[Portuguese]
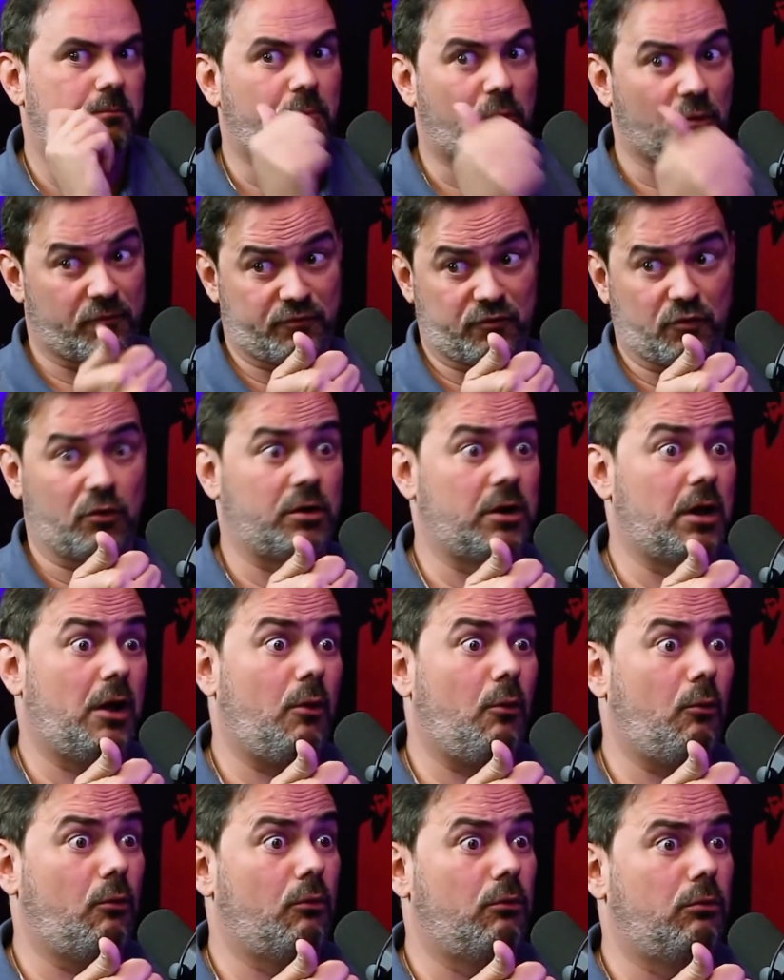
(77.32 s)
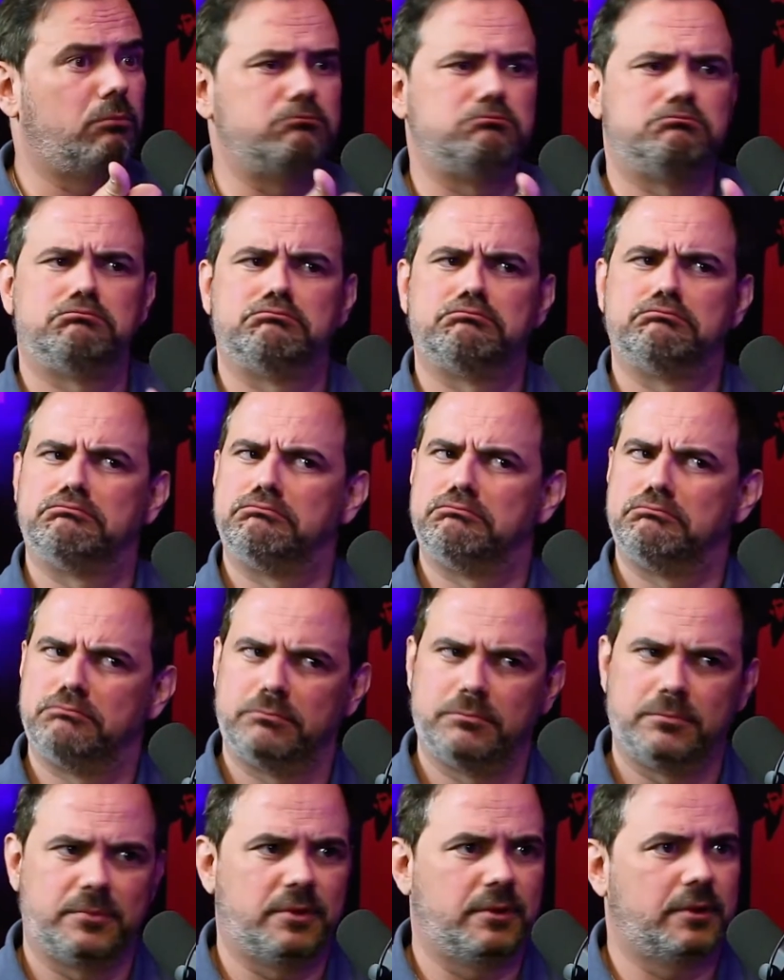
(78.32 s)
Profissional?
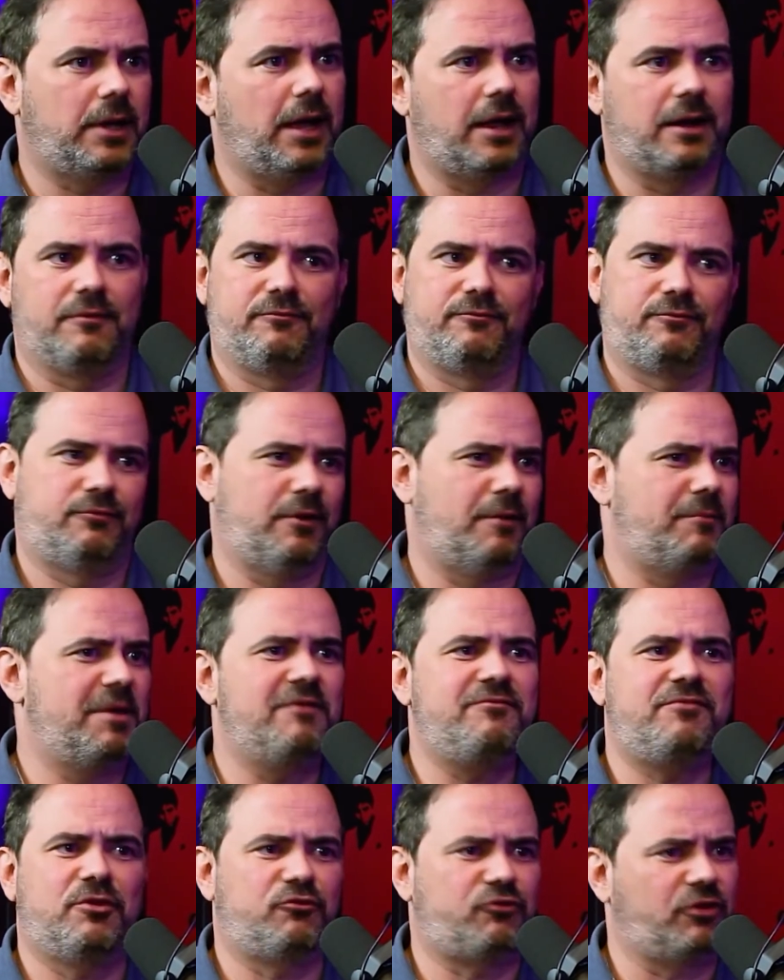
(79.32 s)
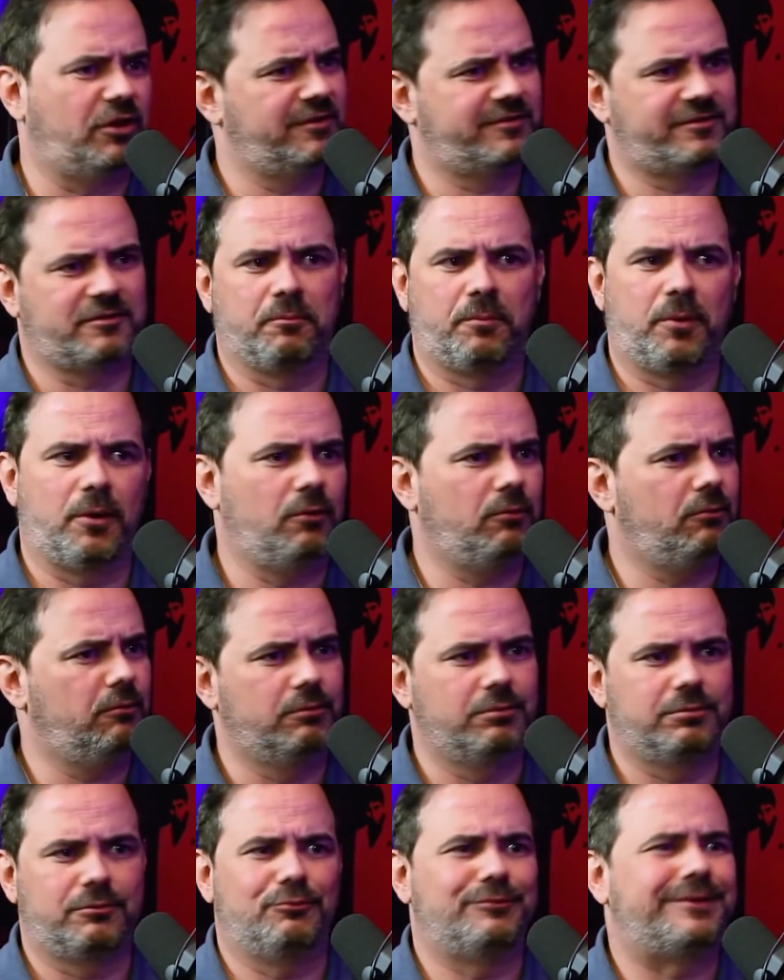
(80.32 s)
Cara, foi a minha vida, eu cheguei em São
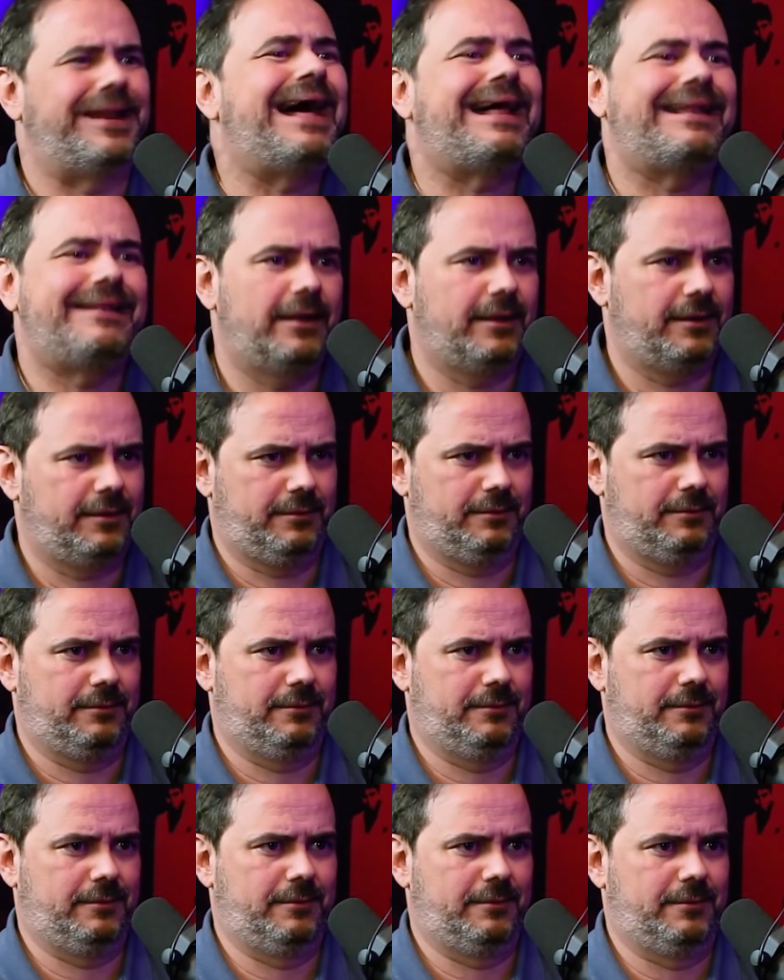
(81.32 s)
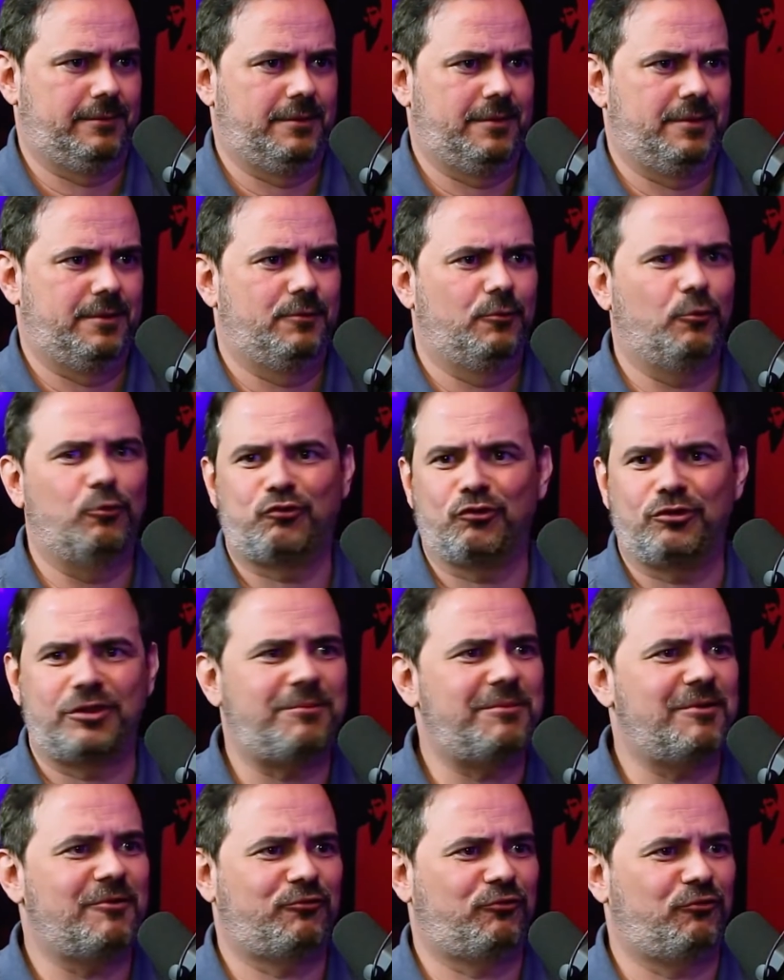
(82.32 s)
Paulo com nada. Hoje eu
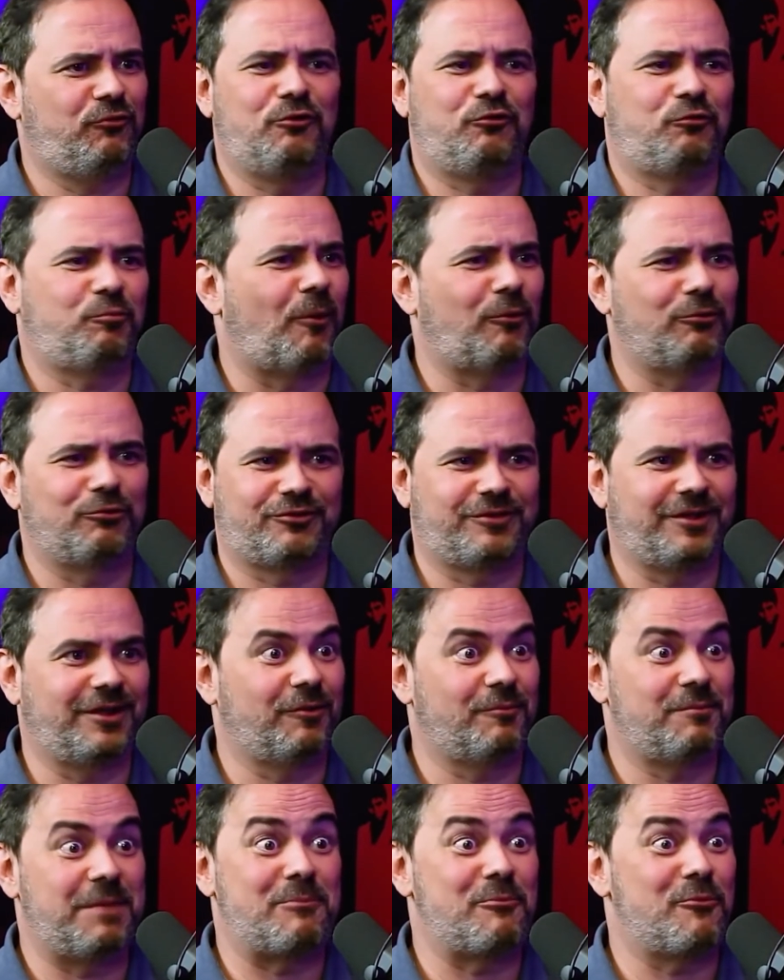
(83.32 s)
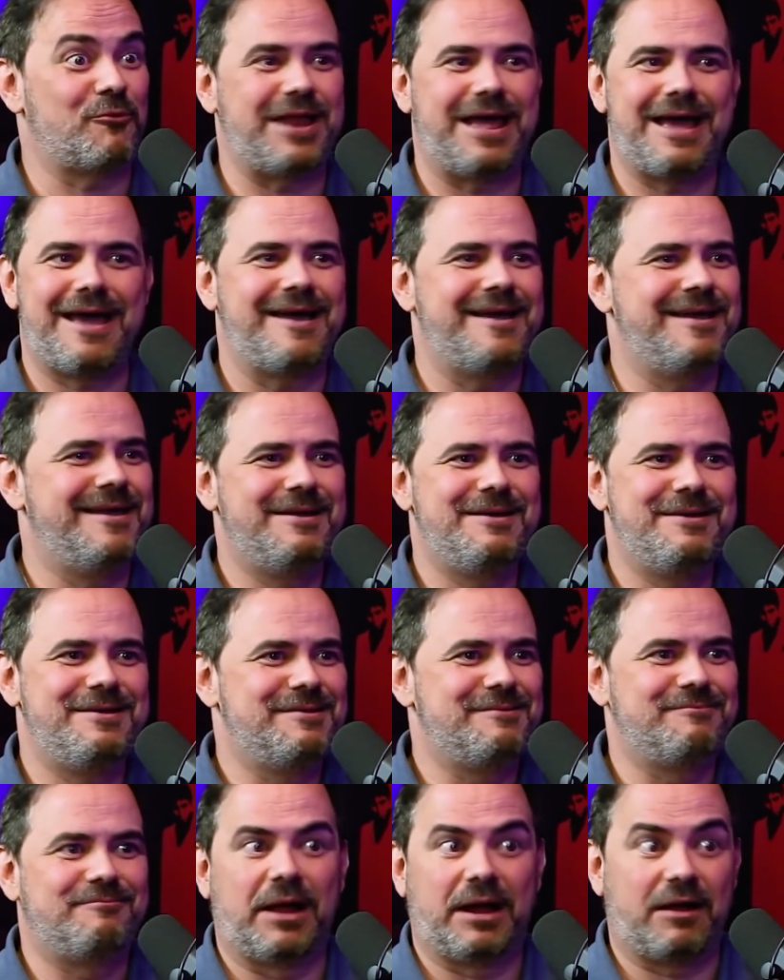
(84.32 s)
tenho meus filhos paulistanos, minha mulher,
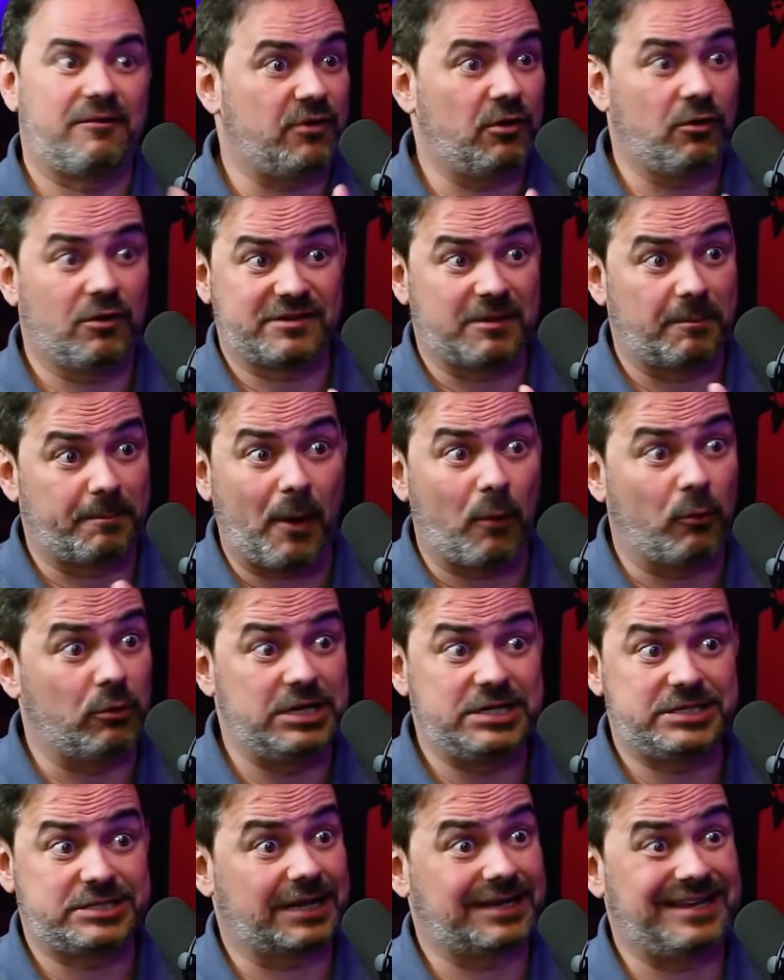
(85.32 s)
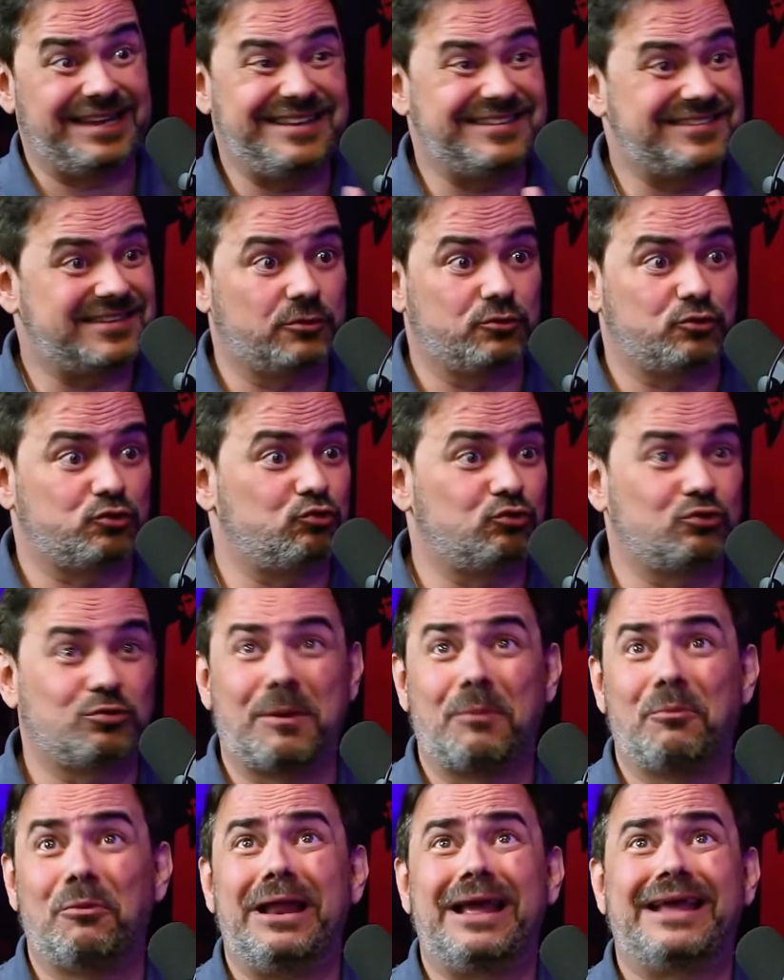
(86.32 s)
maravilhosa paulista, 15 anos
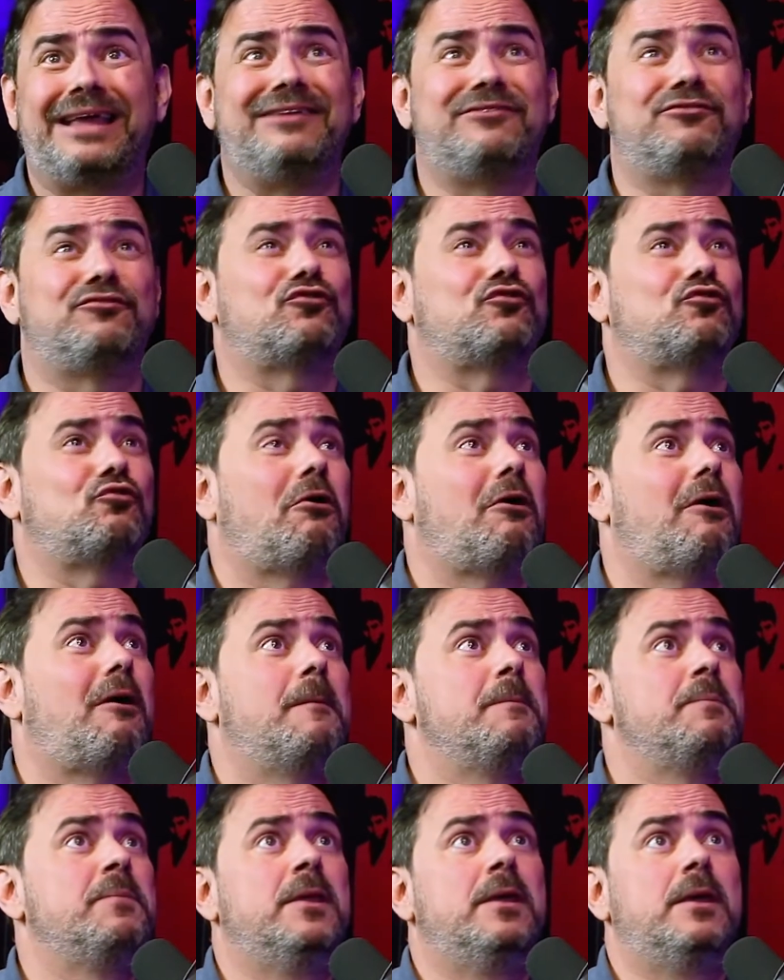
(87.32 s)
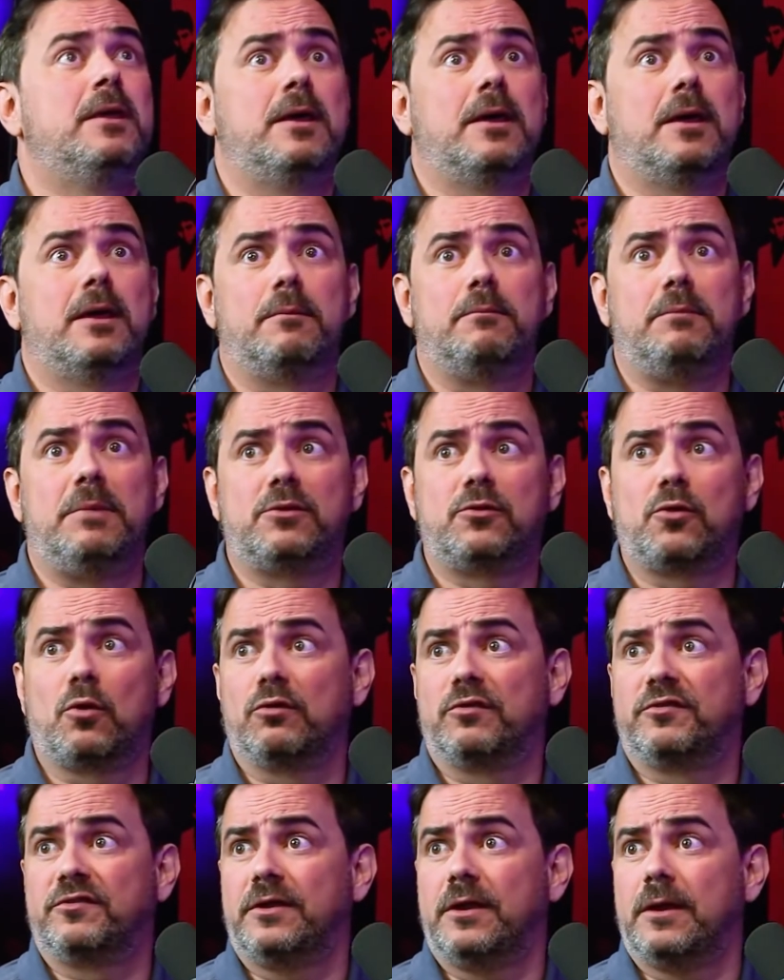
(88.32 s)
junto, uma mulher que só me
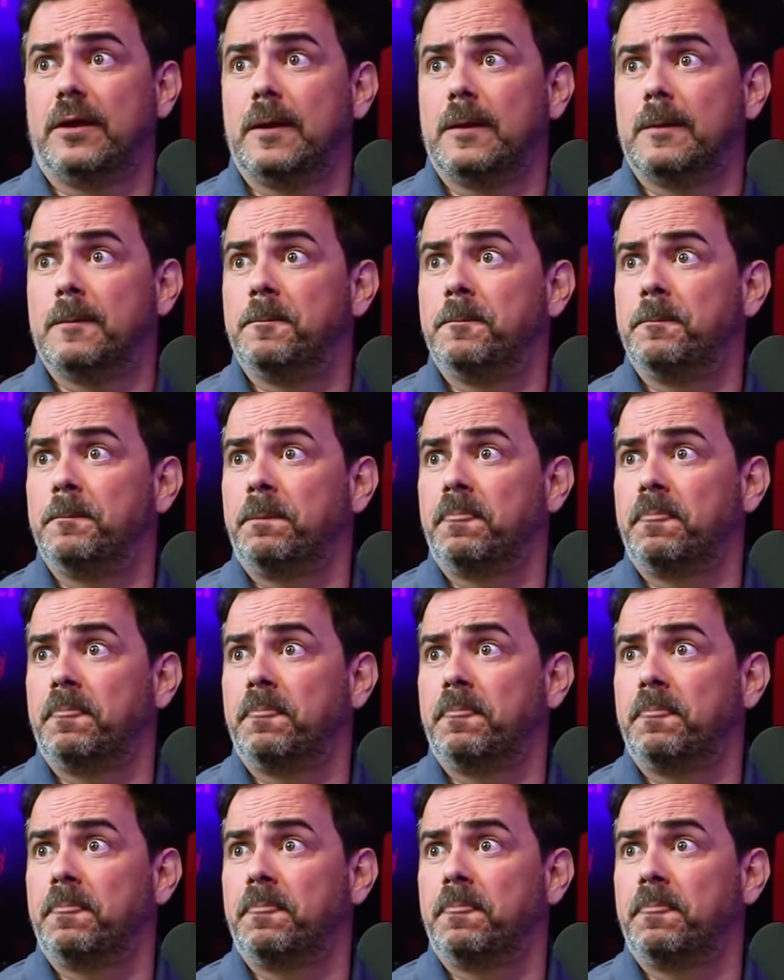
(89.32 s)
trouxe